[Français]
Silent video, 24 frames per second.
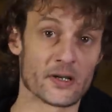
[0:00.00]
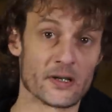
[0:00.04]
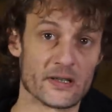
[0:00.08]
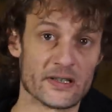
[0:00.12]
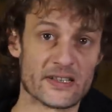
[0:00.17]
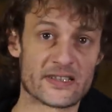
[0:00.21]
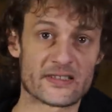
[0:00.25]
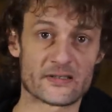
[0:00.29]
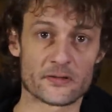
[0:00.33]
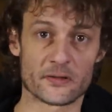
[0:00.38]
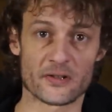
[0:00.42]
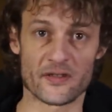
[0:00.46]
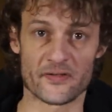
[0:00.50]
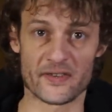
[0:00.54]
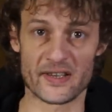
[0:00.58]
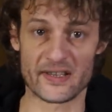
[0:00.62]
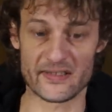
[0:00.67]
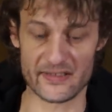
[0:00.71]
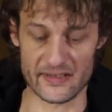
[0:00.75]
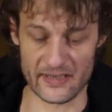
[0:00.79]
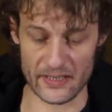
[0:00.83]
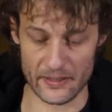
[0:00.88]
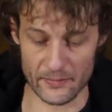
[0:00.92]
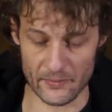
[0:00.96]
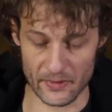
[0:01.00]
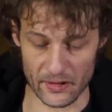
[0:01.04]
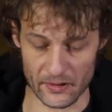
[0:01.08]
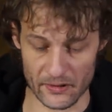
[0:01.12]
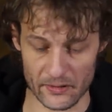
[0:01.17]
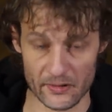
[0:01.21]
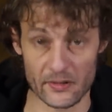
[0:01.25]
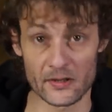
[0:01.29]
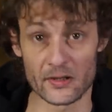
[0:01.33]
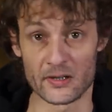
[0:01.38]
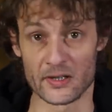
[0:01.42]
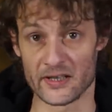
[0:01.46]
Liste des victimes,
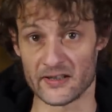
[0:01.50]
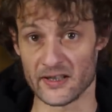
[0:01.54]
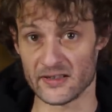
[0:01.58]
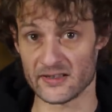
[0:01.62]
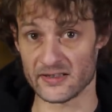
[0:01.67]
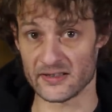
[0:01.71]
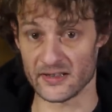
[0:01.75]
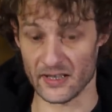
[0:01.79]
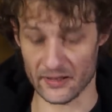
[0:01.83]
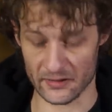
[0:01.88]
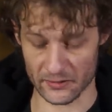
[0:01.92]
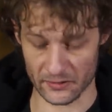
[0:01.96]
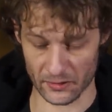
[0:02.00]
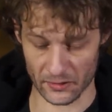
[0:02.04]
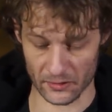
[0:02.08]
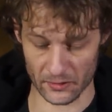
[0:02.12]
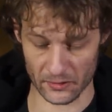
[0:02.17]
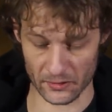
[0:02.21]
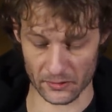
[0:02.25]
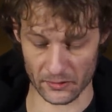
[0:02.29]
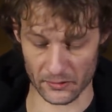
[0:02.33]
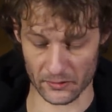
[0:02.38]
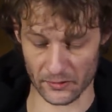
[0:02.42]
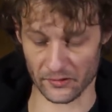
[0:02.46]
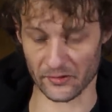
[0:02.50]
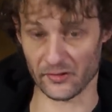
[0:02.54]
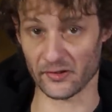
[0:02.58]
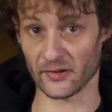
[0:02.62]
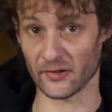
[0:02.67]
les dessinateurs euh,